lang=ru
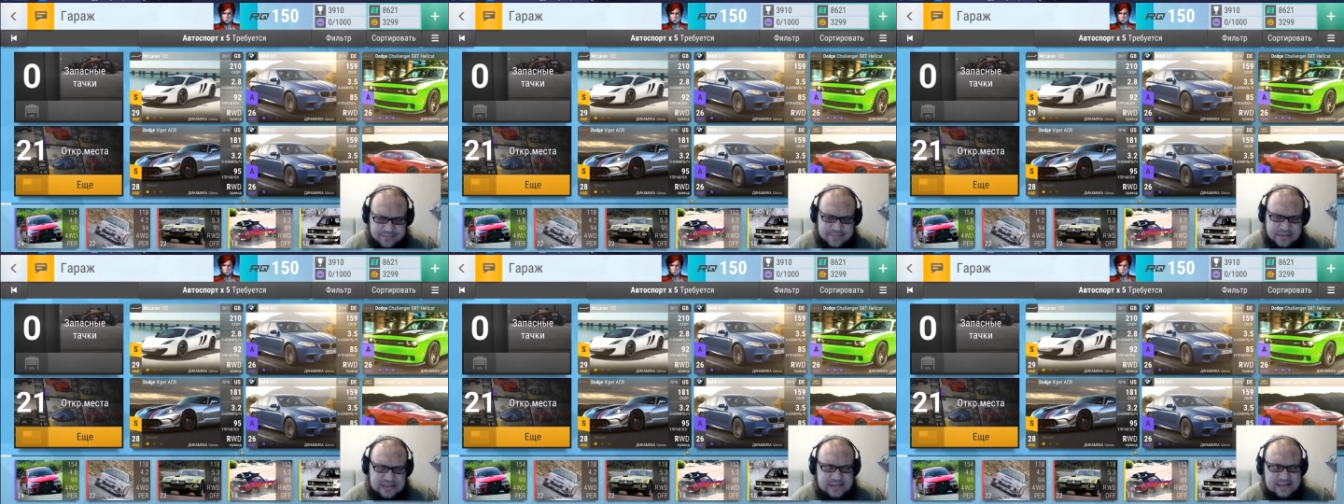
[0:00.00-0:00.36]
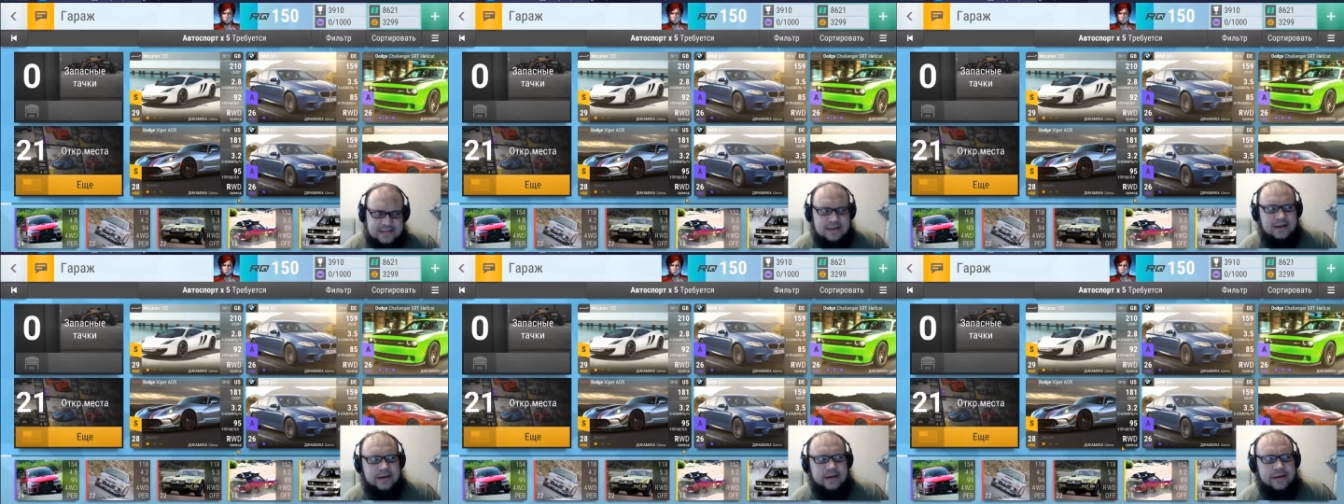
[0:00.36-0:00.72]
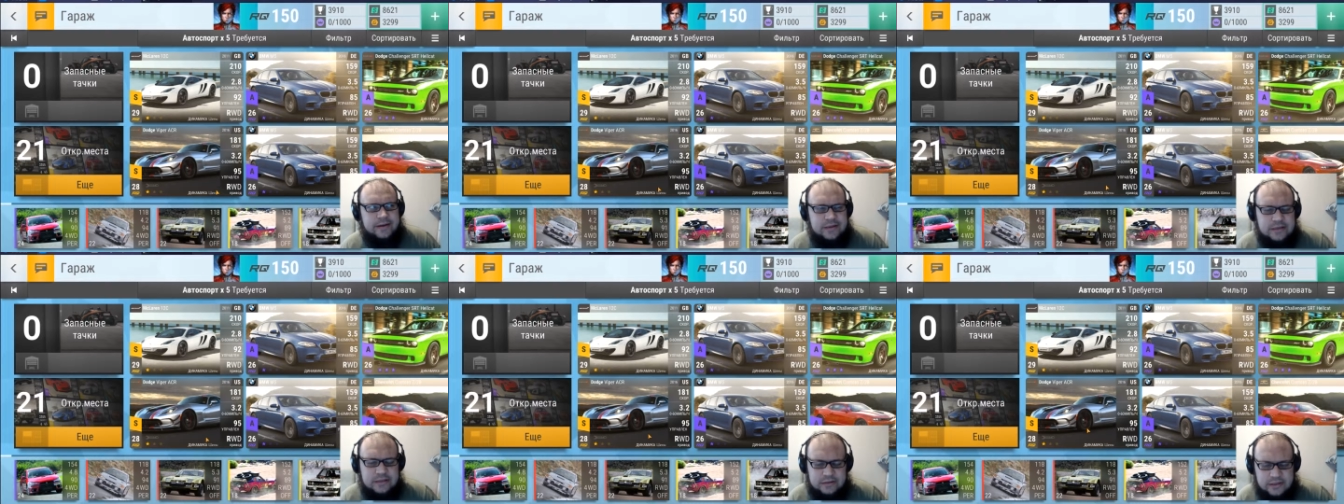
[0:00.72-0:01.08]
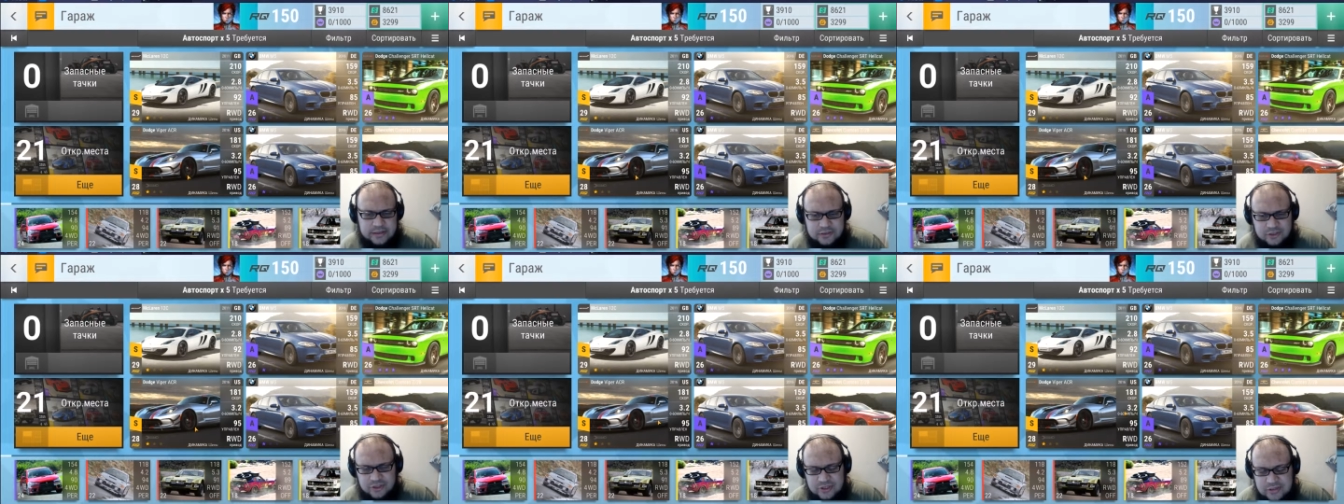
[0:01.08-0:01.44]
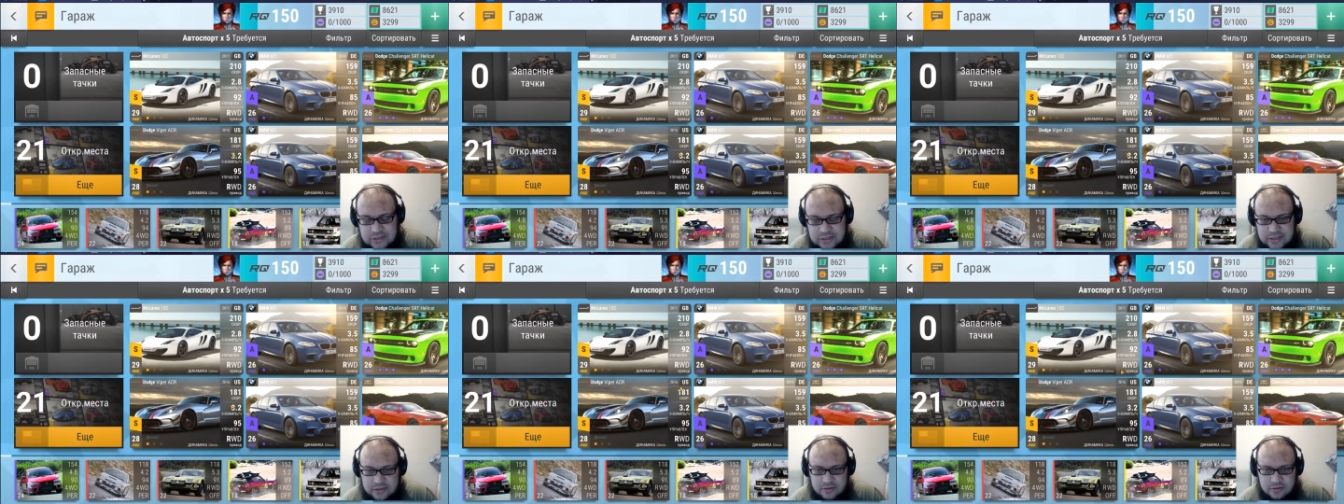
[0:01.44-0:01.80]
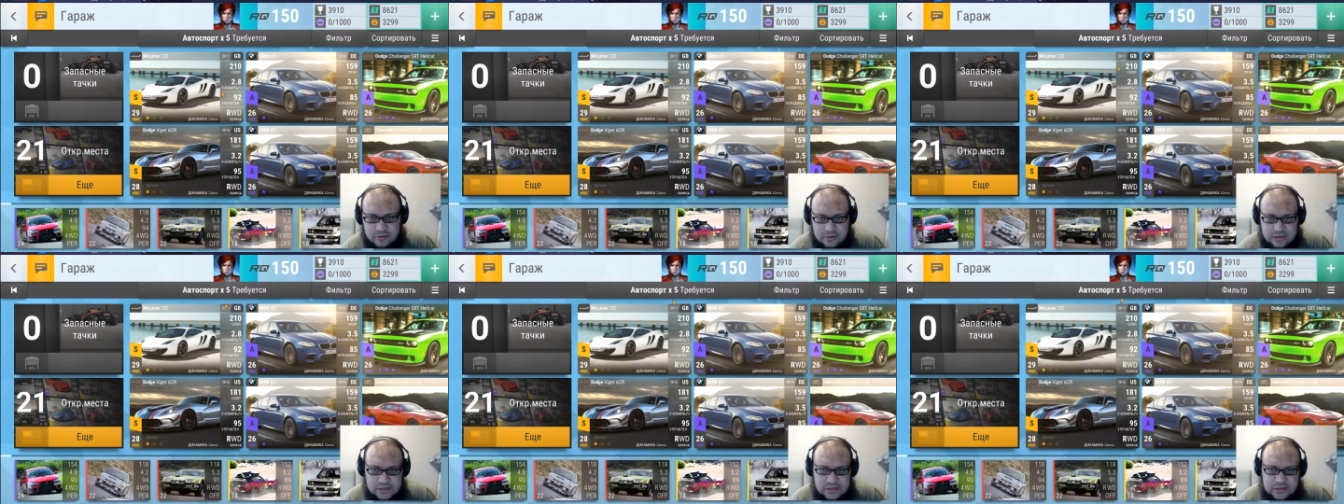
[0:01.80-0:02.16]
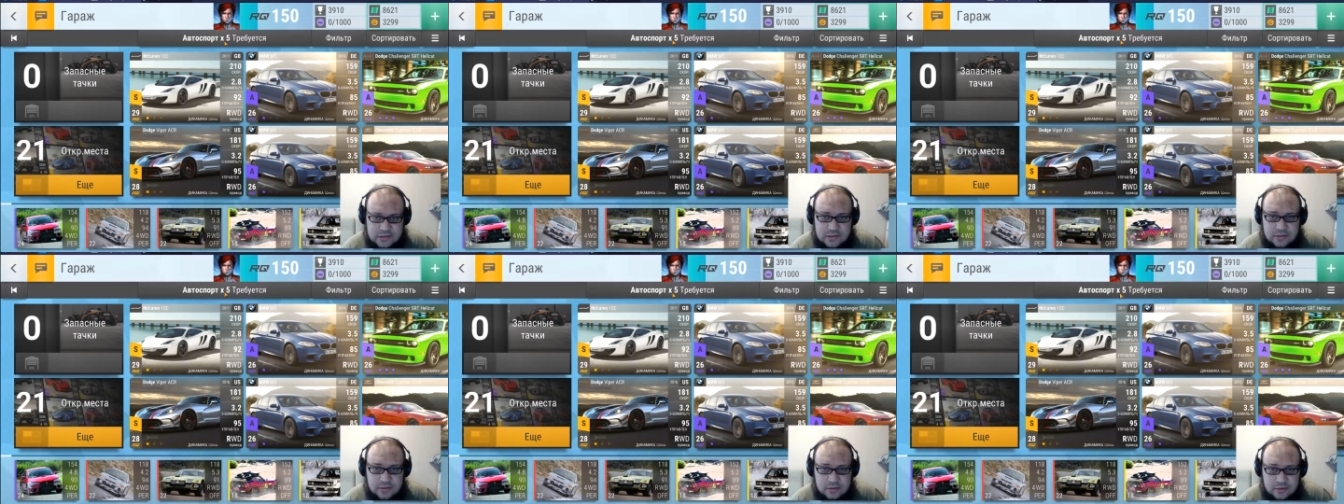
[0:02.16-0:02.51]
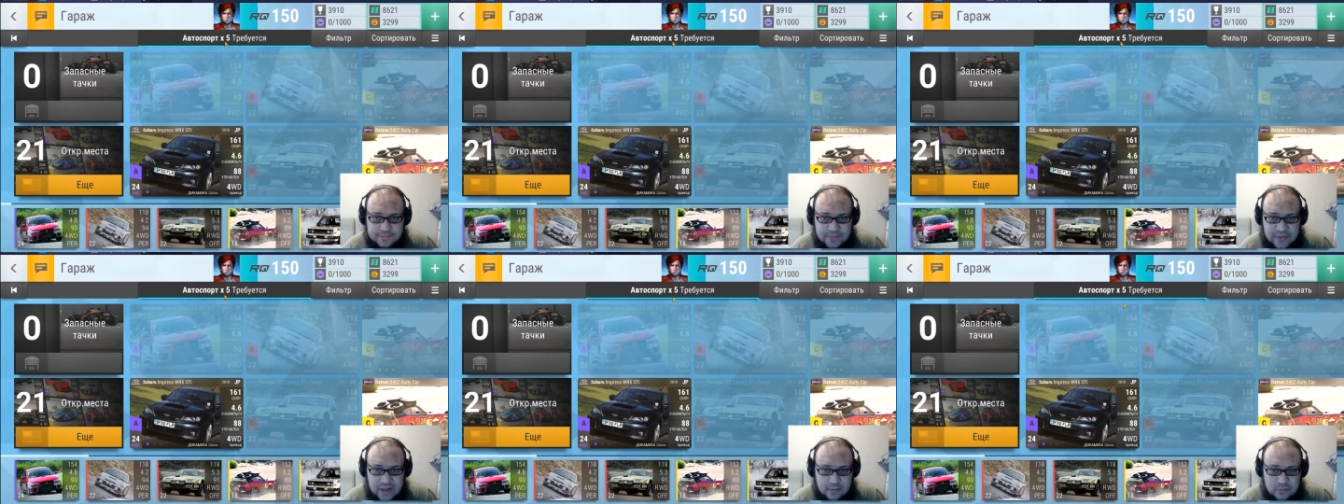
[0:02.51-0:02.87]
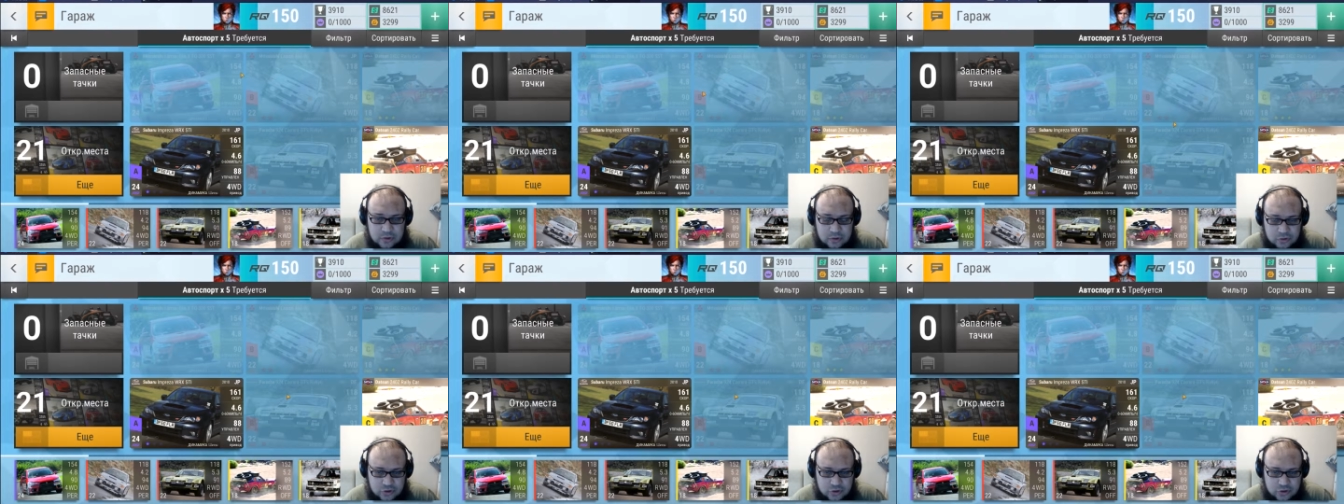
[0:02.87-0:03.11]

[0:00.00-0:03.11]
песка и дожди. То есть э, нам